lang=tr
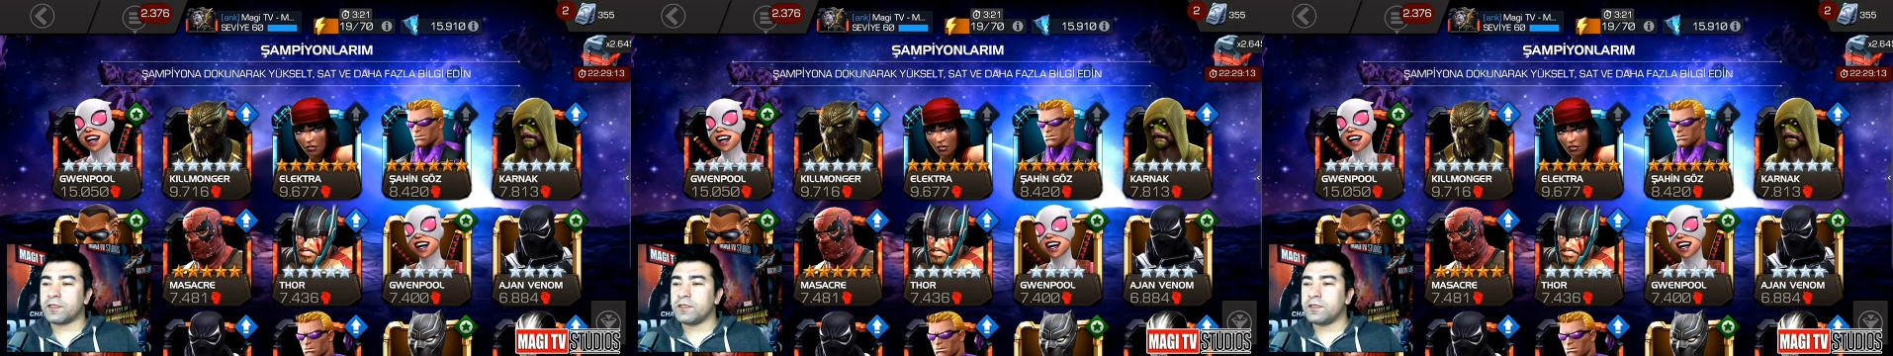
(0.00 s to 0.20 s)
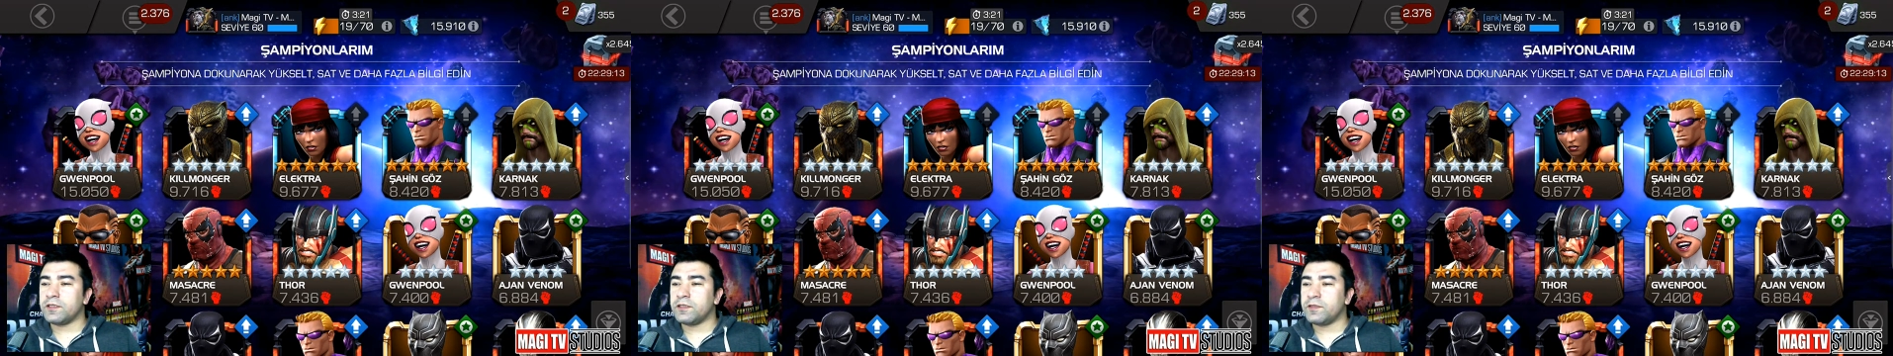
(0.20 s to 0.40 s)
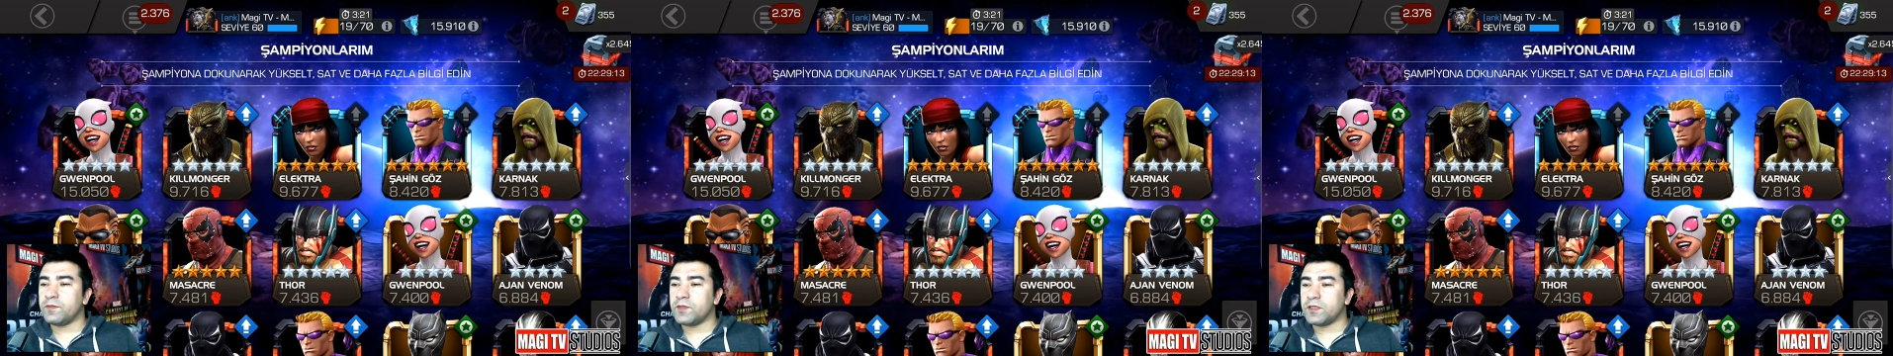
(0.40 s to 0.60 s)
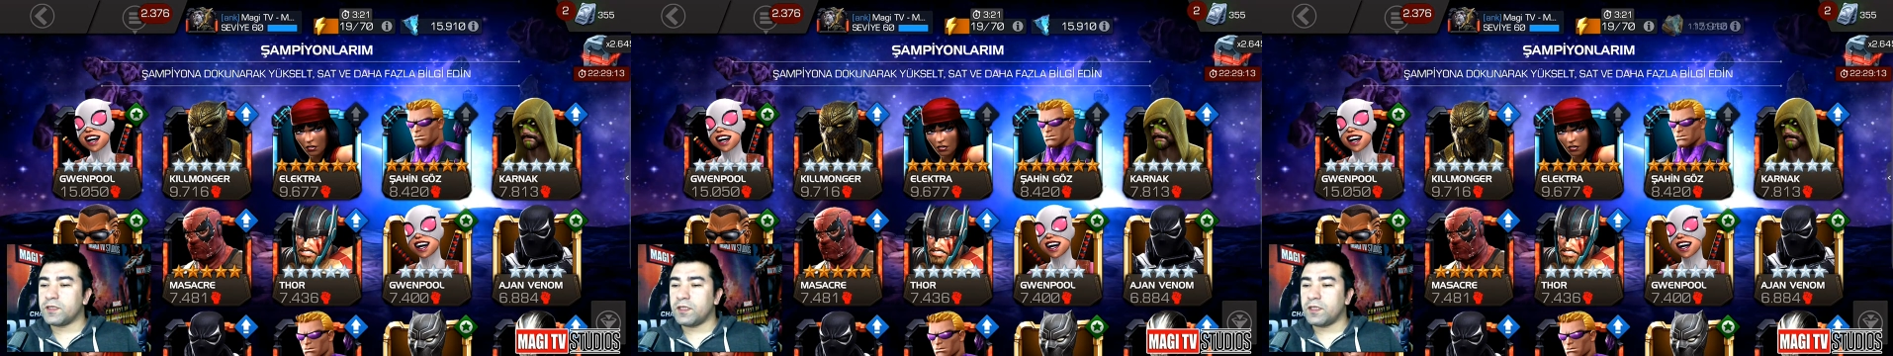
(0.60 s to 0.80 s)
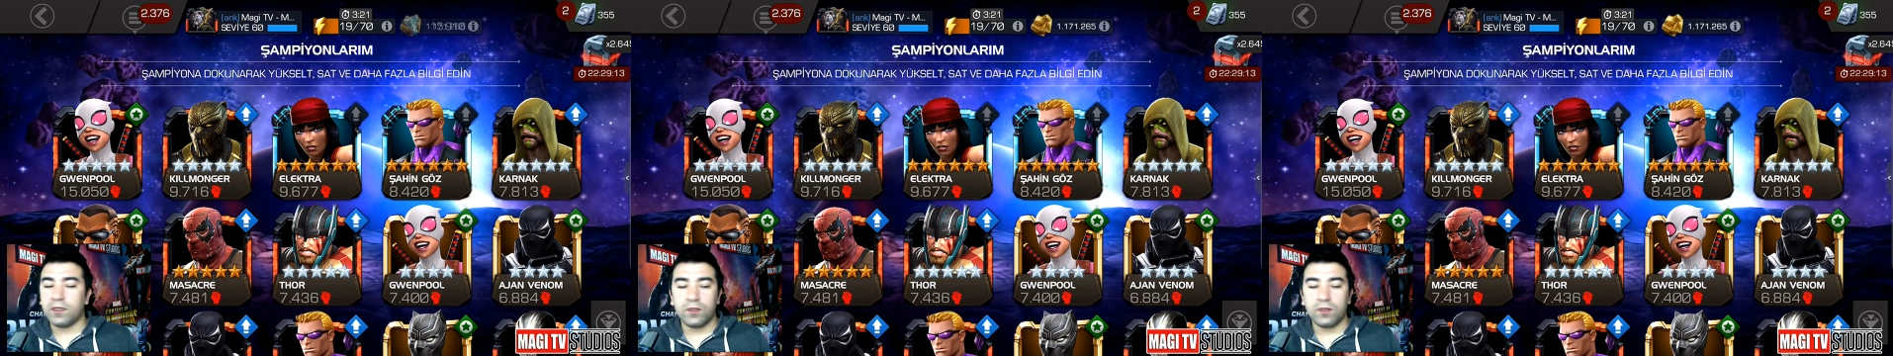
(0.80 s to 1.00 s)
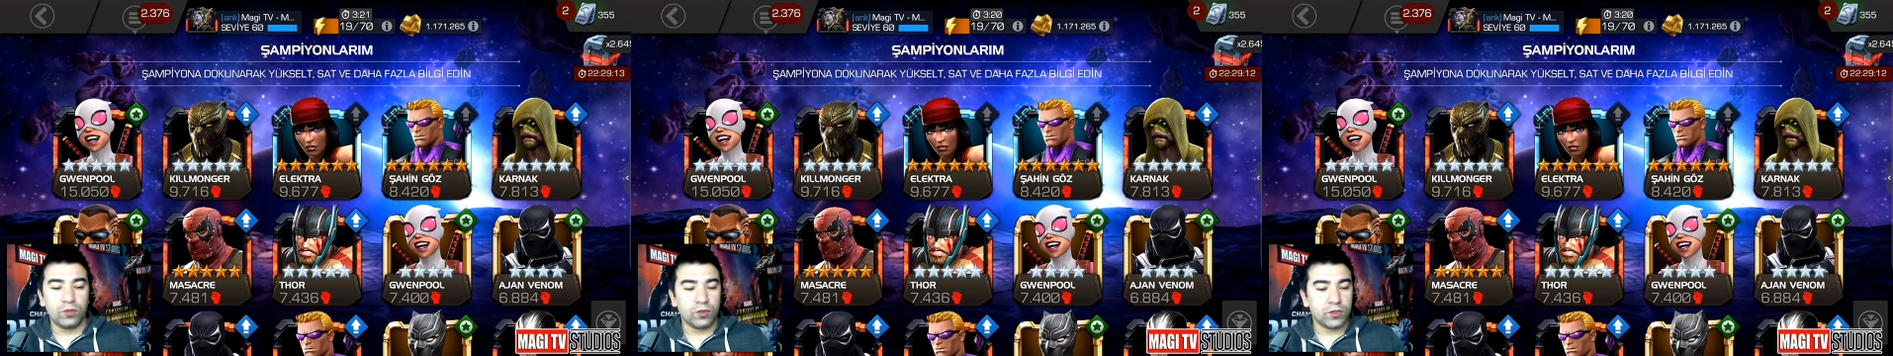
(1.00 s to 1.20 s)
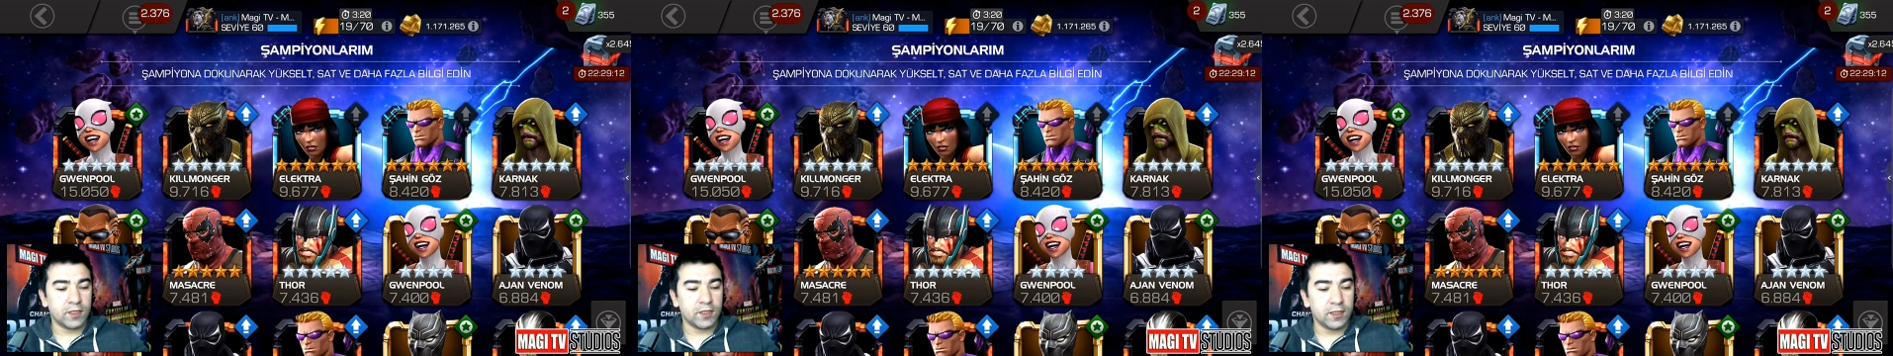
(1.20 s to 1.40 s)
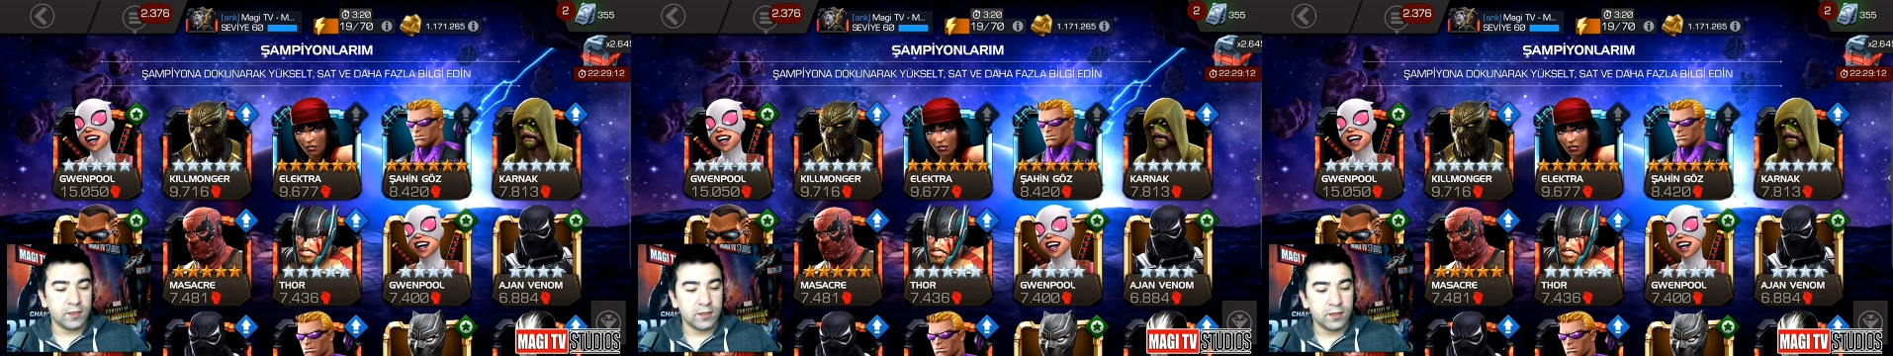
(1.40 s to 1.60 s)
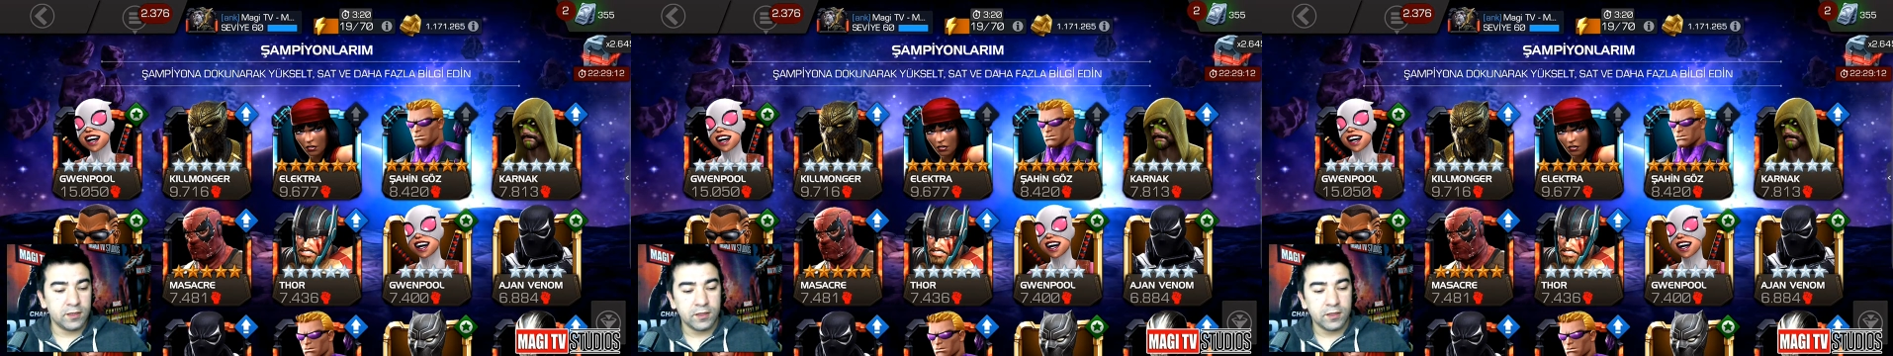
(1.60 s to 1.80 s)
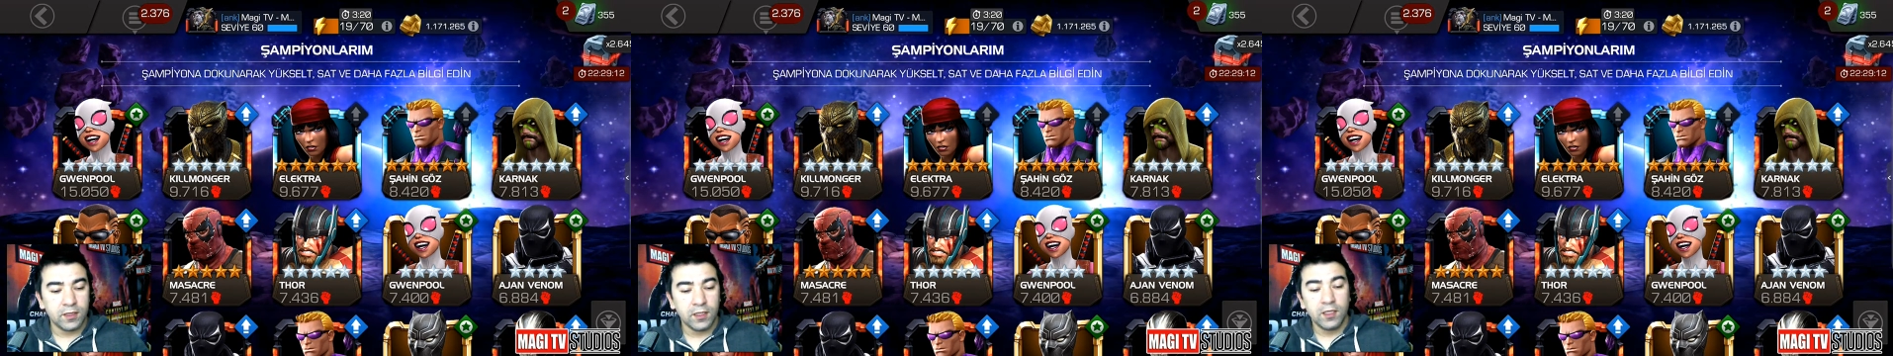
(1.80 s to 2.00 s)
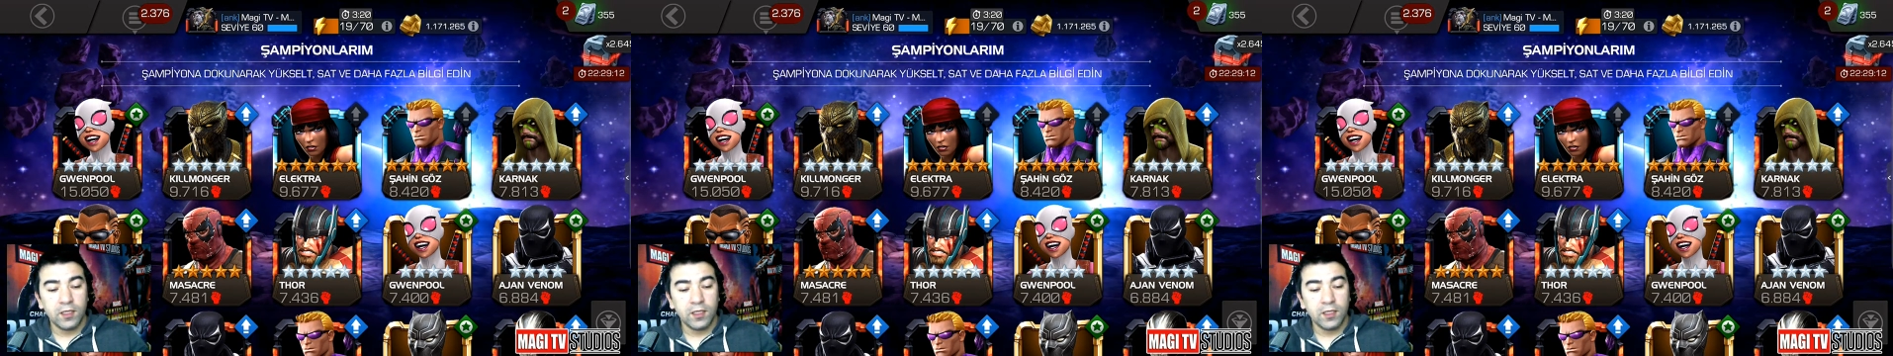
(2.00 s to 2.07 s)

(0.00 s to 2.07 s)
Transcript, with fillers: kanalımıza hoş geldiniz.